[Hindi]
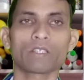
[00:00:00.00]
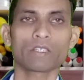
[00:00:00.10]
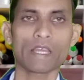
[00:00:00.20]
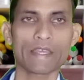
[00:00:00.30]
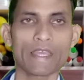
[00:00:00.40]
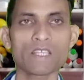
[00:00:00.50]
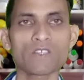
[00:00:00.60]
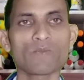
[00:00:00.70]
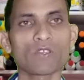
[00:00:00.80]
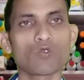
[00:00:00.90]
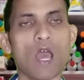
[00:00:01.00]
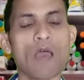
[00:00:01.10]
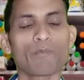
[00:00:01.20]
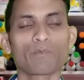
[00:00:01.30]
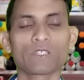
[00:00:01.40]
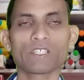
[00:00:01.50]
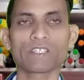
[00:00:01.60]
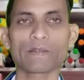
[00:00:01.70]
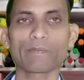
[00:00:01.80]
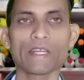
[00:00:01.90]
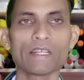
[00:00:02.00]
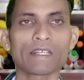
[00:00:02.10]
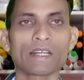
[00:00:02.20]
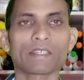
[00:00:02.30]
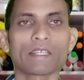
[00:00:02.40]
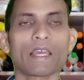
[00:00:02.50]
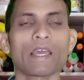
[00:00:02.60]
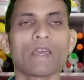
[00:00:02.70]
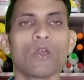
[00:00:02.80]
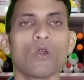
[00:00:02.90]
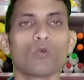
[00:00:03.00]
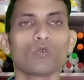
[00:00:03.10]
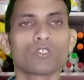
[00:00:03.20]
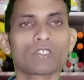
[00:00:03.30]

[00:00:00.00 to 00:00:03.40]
के केस में जो आप ट्रीटमेंट करते हैं उस